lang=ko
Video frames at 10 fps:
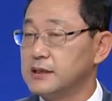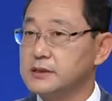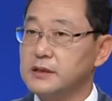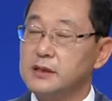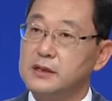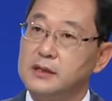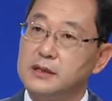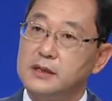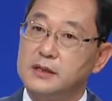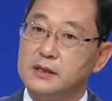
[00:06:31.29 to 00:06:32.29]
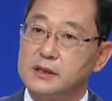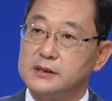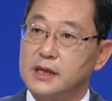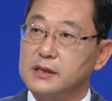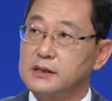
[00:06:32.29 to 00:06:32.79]
그래서
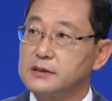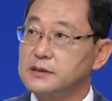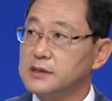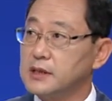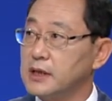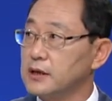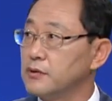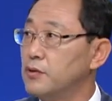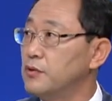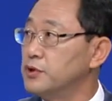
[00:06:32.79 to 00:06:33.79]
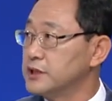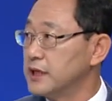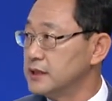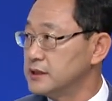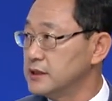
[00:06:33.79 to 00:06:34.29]
어, 땅끝 세계
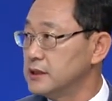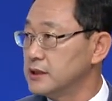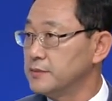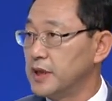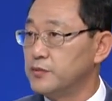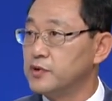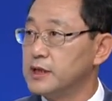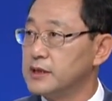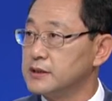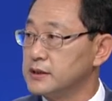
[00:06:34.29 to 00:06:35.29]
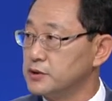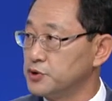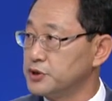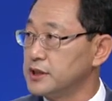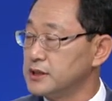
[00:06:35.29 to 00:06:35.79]
공원이랄지 박물관 네. 같은
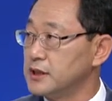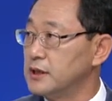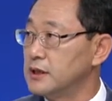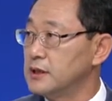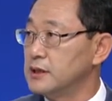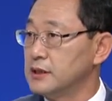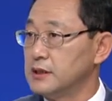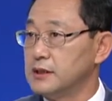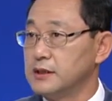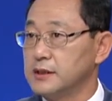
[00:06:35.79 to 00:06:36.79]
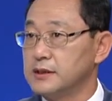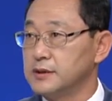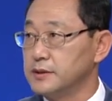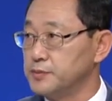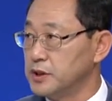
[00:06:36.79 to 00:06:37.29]
걸 조성해서 어,
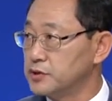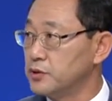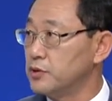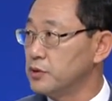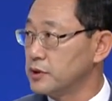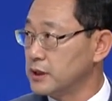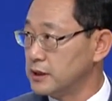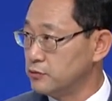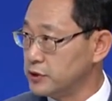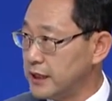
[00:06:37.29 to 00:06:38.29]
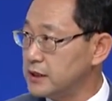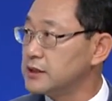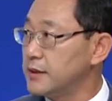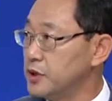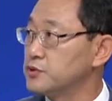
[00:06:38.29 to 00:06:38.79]
그 명소 우리
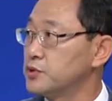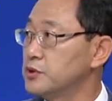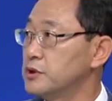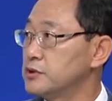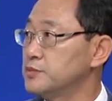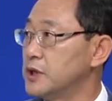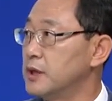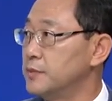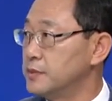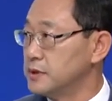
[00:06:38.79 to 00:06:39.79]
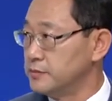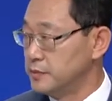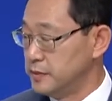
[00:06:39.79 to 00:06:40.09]
땅끝의 명소를 좀더